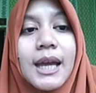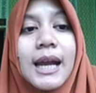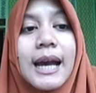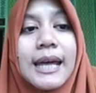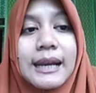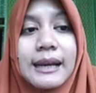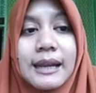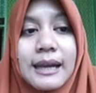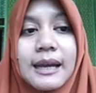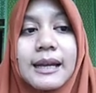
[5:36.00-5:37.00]

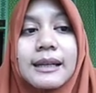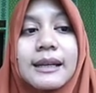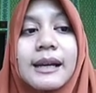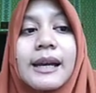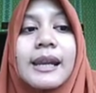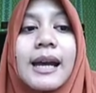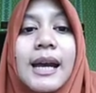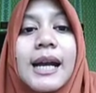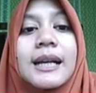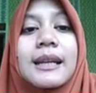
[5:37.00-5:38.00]
Karena dengan
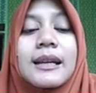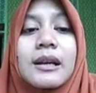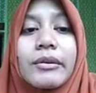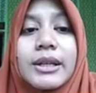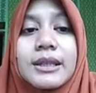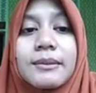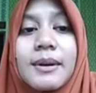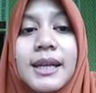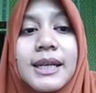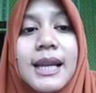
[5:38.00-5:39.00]
hak dan
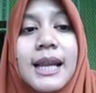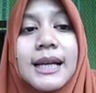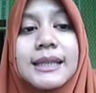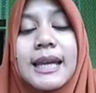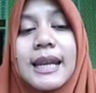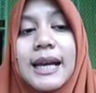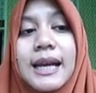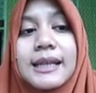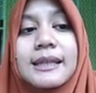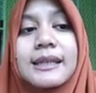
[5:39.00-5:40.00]
kewajiban
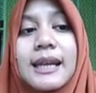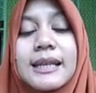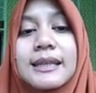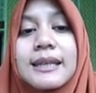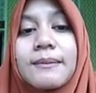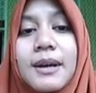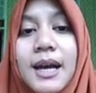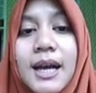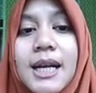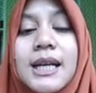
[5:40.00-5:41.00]
dilaksanakan secara
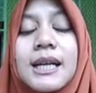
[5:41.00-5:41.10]
seimbang,